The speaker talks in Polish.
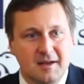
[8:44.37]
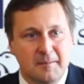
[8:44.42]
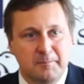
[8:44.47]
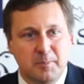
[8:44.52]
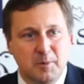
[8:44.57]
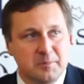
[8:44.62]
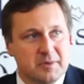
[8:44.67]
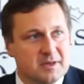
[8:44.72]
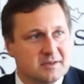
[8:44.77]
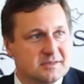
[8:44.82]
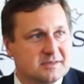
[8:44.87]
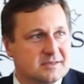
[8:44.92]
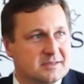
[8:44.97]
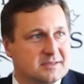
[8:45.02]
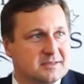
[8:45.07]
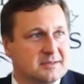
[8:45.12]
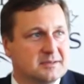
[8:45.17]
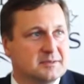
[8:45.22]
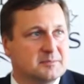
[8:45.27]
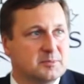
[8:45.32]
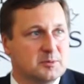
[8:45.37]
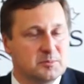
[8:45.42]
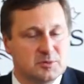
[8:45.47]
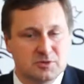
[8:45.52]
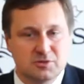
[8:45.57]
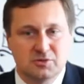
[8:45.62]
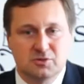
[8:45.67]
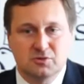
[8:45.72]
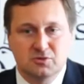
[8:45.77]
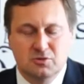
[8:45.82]
pomiędzy po
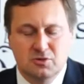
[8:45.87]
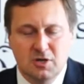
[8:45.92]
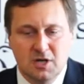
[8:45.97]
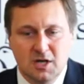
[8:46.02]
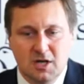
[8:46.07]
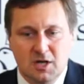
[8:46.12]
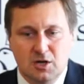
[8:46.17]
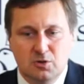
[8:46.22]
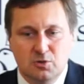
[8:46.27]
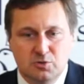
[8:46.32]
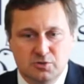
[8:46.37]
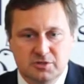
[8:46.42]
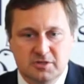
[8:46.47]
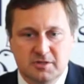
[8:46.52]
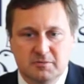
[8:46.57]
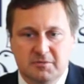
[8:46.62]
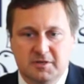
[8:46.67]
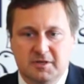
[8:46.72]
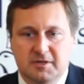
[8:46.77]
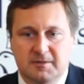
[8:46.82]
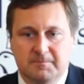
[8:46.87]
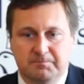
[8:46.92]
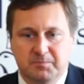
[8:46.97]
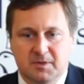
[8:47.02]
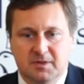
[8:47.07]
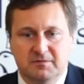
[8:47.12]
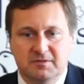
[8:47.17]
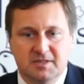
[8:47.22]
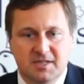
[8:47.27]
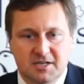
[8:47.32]
prostu różnymi
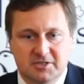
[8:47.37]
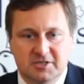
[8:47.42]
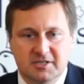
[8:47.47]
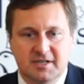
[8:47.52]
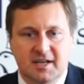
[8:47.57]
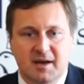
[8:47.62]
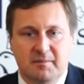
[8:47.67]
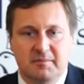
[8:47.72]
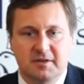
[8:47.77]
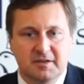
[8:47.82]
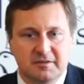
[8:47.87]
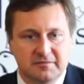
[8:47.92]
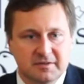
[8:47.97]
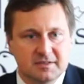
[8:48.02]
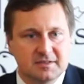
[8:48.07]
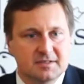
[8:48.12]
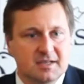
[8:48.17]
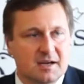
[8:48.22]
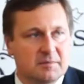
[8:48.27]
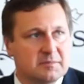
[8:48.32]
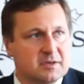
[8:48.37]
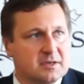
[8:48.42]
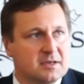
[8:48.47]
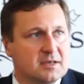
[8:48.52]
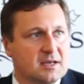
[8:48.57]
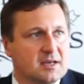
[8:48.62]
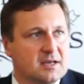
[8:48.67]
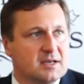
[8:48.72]
wydarzeniami, eventami,